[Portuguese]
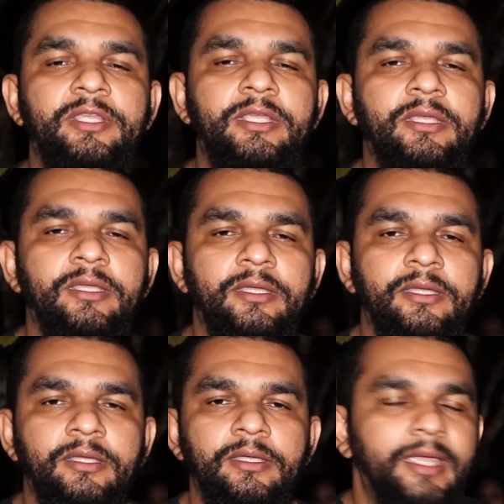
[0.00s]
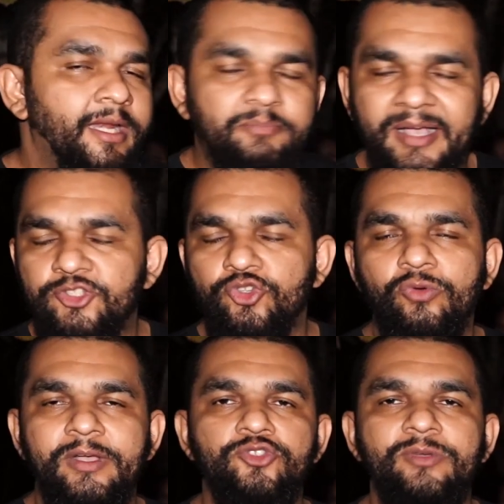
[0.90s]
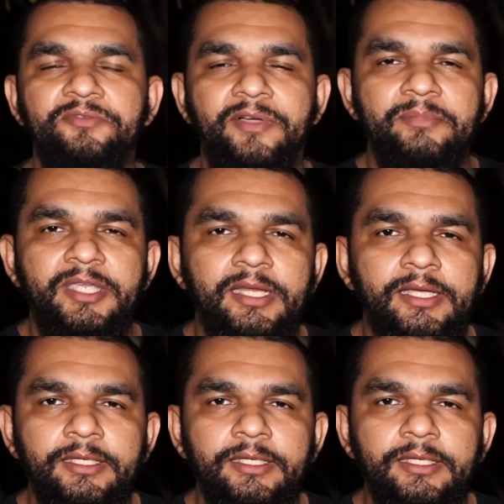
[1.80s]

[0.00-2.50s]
que ele passou com a sua família.